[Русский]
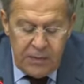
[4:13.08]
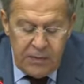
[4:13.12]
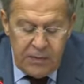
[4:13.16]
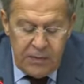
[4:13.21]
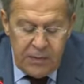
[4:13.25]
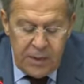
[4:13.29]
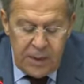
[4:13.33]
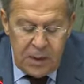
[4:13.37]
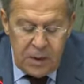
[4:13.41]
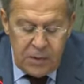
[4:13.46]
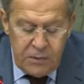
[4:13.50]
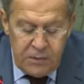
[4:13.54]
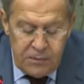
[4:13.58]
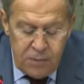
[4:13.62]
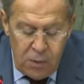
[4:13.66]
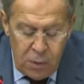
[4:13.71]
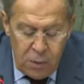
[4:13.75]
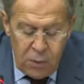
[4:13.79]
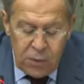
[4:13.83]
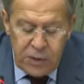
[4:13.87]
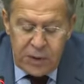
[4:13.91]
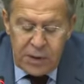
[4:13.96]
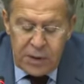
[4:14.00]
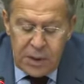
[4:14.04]
в, к
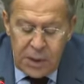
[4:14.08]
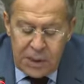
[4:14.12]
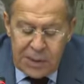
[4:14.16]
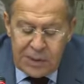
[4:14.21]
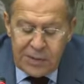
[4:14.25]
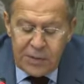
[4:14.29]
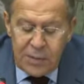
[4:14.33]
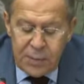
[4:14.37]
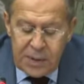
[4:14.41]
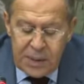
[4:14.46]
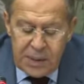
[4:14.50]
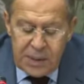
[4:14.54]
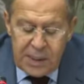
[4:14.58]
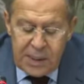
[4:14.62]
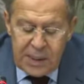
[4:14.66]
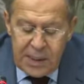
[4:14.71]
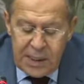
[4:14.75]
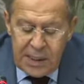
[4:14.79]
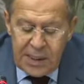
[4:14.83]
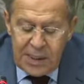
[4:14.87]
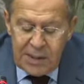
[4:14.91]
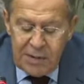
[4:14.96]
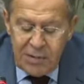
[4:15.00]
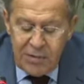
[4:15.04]
фокусе нашего
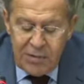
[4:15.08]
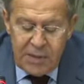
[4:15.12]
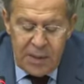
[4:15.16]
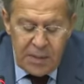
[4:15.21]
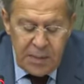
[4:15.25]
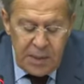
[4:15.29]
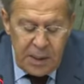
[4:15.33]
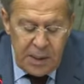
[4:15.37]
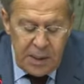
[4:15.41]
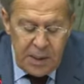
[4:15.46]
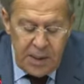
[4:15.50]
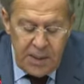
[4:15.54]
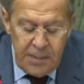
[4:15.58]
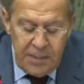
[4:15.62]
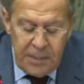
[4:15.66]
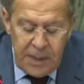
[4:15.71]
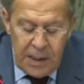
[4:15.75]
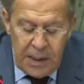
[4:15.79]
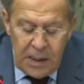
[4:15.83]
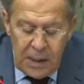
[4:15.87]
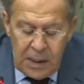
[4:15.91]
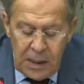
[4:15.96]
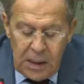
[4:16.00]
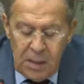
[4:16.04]
постоянного внимания
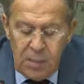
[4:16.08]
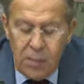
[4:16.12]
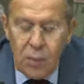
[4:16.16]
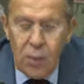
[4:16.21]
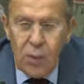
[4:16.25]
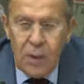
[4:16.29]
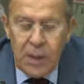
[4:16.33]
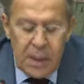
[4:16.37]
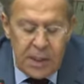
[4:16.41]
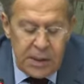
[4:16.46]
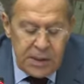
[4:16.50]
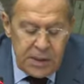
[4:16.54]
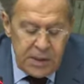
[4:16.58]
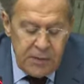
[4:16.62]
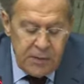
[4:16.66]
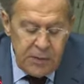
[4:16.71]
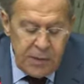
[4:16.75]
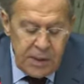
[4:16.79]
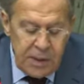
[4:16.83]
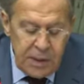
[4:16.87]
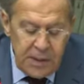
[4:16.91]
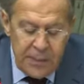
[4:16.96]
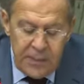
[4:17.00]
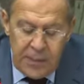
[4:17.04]
и более
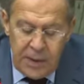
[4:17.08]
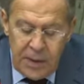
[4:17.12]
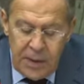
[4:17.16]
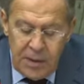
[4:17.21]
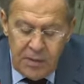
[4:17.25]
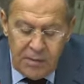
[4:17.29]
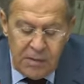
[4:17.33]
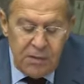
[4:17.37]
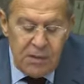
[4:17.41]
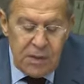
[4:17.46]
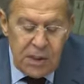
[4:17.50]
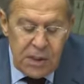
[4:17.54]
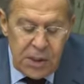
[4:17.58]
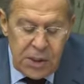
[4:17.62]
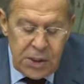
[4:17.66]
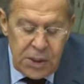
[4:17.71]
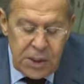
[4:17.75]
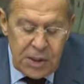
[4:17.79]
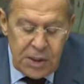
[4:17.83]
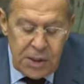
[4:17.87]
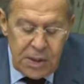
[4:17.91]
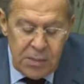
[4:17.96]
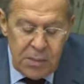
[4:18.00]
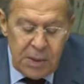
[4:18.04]
активное
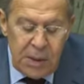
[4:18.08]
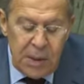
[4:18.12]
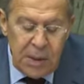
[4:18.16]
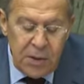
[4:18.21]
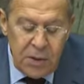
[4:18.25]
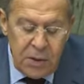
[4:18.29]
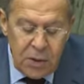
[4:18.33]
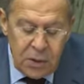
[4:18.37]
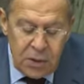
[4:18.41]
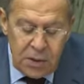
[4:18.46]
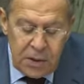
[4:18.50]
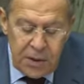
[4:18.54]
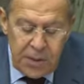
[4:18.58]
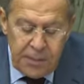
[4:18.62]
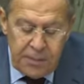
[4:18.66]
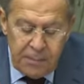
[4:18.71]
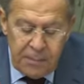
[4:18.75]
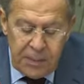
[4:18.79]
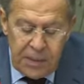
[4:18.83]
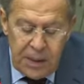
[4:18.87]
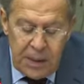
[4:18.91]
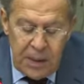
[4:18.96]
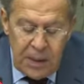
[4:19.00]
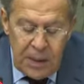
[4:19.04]
вовлечение молодежи.
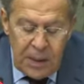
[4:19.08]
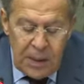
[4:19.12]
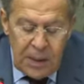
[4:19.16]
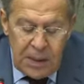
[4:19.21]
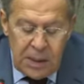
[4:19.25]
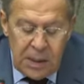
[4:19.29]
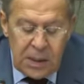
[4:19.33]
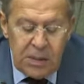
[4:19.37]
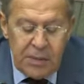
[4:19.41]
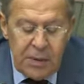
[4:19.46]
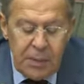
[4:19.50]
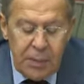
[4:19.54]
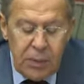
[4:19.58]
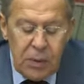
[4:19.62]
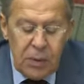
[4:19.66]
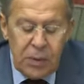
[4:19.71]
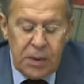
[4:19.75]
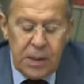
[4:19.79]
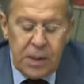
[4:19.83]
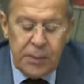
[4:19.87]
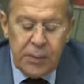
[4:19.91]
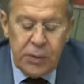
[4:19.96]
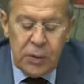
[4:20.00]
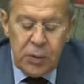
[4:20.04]
Эти
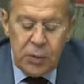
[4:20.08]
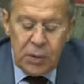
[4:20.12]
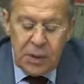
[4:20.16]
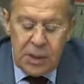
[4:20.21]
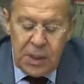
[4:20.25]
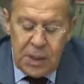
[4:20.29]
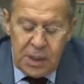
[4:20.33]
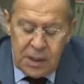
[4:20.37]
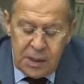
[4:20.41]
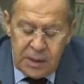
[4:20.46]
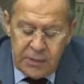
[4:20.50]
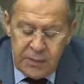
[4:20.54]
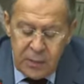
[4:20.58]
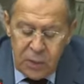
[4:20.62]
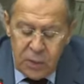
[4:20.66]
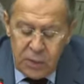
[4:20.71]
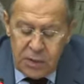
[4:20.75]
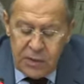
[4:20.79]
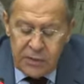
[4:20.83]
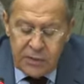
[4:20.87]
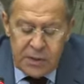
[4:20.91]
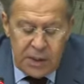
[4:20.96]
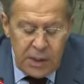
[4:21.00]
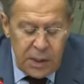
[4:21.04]
вопросы обсуждались в
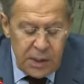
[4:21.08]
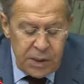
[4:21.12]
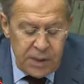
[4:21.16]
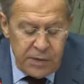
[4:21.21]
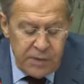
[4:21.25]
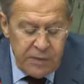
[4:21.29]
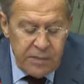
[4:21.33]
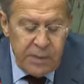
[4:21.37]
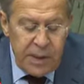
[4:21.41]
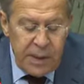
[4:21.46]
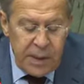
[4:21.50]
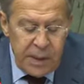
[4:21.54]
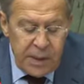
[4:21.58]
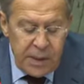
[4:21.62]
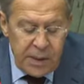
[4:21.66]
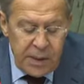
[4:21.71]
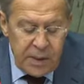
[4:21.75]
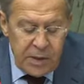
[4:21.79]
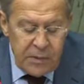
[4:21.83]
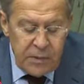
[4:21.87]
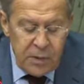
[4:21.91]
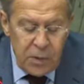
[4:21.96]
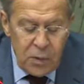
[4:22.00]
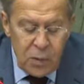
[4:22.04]
ходе встречи в мае
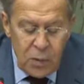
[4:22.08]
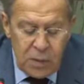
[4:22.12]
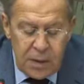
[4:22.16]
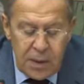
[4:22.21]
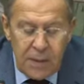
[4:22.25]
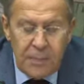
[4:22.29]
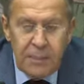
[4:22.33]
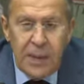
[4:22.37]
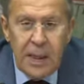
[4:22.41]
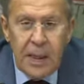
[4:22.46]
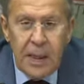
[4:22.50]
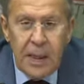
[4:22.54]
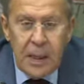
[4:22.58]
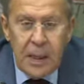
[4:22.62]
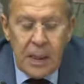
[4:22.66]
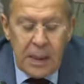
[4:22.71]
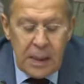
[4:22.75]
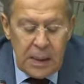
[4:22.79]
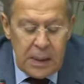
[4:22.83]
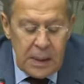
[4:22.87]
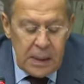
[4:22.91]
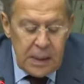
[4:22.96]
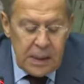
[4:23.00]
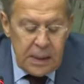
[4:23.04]
этого года
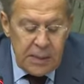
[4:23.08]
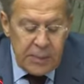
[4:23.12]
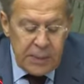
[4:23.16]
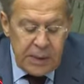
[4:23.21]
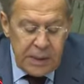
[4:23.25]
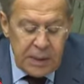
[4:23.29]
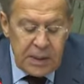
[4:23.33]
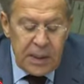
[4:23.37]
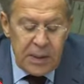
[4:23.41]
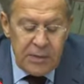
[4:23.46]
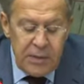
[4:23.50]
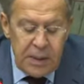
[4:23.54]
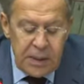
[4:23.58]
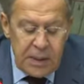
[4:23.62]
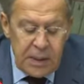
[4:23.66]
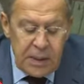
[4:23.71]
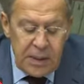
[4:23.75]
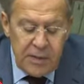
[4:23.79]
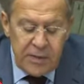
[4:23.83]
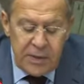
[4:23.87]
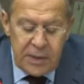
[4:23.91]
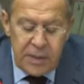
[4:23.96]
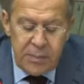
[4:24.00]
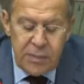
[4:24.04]
а,
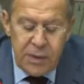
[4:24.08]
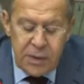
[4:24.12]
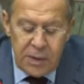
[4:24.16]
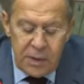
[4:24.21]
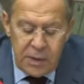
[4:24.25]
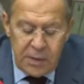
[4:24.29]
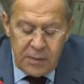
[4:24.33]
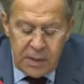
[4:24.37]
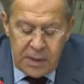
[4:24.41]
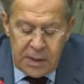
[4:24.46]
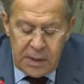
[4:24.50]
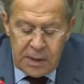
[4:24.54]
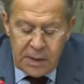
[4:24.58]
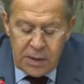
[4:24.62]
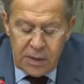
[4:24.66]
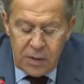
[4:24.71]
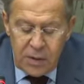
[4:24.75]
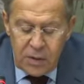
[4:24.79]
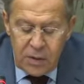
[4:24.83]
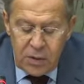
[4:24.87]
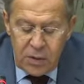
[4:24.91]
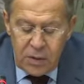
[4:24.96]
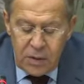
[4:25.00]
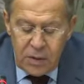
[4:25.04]
представителей Всемирного
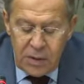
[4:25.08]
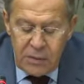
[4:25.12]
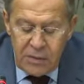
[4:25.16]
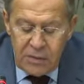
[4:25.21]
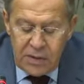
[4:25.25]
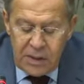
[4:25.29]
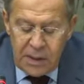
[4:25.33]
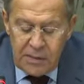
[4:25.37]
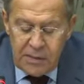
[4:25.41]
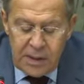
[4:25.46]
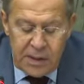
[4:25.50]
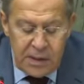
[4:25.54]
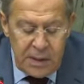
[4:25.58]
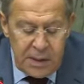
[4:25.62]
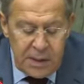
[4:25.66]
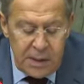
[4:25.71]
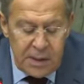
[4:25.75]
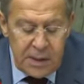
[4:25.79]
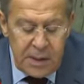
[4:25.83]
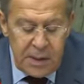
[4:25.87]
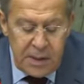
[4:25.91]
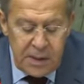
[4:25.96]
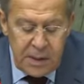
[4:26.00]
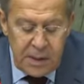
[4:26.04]
координационного совета
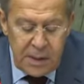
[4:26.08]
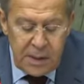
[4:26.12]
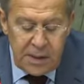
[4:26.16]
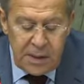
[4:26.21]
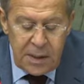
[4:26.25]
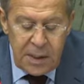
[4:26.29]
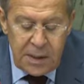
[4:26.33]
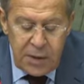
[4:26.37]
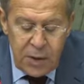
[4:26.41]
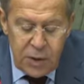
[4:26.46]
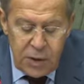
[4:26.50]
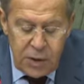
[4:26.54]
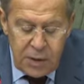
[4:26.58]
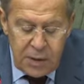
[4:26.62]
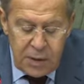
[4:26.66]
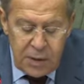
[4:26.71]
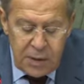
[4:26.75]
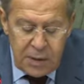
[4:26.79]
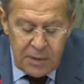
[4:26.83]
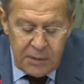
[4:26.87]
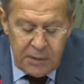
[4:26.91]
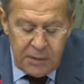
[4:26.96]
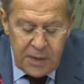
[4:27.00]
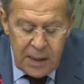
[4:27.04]
российских
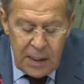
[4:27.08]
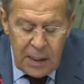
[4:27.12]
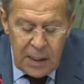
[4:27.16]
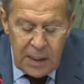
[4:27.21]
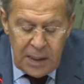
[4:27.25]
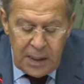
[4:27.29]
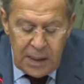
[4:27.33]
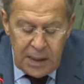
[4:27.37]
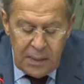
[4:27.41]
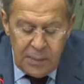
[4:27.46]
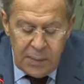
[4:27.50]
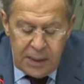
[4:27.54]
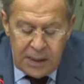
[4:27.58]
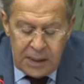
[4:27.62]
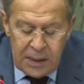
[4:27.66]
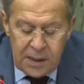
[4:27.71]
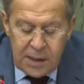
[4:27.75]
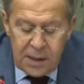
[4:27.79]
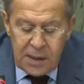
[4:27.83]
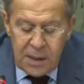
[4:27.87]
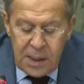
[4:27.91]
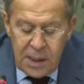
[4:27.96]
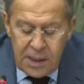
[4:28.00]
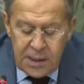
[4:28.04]
соотечественников и
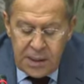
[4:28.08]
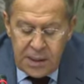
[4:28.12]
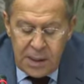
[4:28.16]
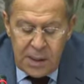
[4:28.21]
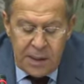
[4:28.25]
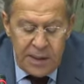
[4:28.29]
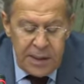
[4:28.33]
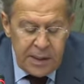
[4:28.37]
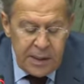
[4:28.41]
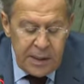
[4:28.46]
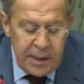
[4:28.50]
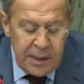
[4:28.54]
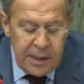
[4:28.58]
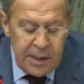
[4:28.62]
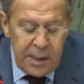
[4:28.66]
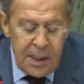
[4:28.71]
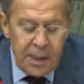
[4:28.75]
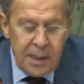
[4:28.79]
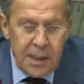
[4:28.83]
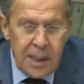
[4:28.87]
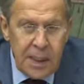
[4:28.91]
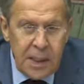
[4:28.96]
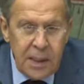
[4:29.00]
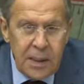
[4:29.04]
председателей ряда
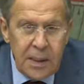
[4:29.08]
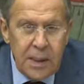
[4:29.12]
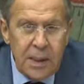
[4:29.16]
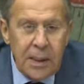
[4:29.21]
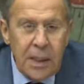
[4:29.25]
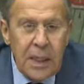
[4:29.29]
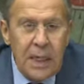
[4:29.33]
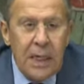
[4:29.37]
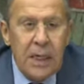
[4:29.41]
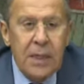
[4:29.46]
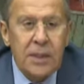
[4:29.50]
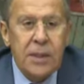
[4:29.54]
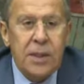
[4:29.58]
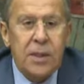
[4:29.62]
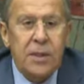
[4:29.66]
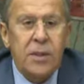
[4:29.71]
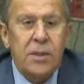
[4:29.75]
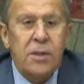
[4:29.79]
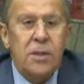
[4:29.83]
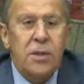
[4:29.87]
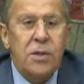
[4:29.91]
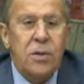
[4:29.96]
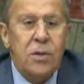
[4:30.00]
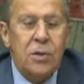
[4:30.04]
региональных
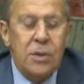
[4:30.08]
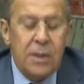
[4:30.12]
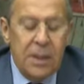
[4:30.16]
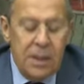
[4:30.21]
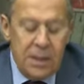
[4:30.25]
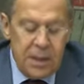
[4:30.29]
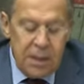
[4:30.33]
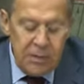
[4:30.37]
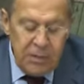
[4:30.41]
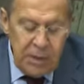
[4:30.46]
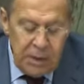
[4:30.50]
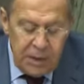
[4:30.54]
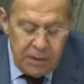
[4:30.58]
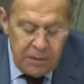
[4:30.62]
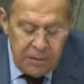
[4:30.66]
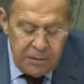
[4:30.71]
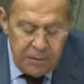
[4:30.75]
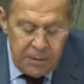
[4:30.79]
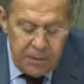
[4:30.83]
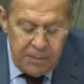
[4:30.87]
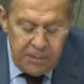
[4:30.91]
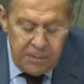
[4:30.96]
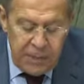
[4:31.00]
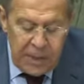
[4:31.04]
координационных
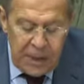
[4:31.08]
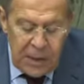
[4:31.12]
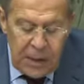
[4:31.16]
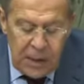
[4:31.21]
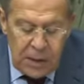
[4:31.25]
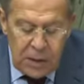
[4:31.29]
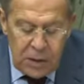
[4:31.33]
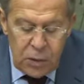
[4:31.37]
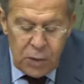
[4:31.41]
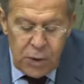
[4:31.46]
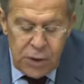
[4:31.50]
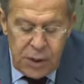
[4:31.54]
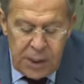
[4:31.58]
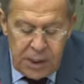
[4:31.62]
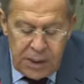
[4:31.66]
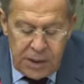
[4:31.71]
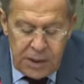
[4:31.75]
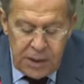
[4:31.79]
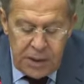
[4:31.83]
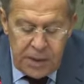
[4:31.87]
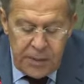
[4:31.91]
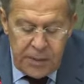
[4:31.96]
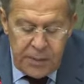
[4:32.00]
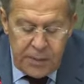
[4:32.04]
советов с
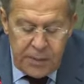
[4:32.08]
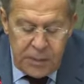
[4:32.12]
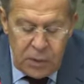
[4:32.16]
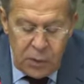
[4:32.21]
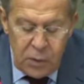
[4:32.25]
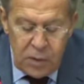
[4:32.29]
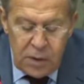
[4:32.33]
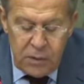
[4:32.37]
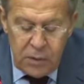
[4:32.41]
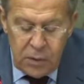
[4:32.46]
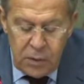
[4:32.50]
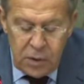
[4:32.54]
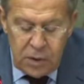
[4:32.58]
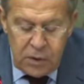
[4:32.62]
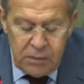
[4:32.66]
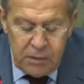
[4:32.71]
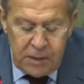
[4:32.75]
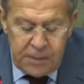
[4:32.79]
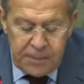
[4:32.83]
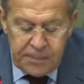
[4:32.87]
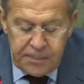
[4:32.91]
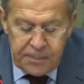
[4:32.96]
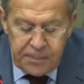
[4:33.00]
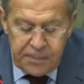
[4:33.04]
участием
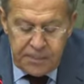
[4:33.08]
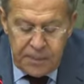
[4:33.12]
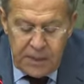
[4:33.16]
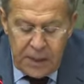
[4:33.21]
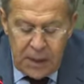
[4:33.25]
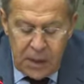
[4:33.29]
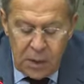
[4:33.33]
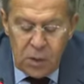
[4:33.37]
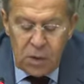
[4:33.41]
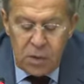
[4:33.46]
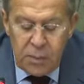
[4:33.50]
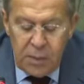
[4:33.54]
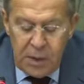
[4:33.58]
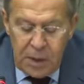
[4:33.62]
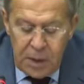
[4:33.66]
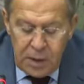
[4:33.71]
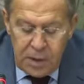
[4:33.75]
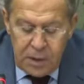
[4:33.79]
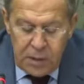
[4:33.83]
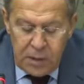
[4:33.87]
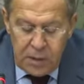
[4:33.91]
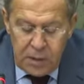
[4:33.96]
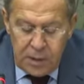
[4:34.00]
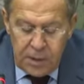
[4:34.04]
руководства
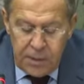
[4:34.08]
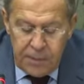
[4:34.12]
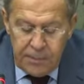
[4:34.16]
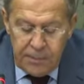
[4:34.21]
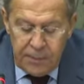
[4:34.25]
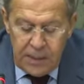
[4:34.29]
Росмолодежи.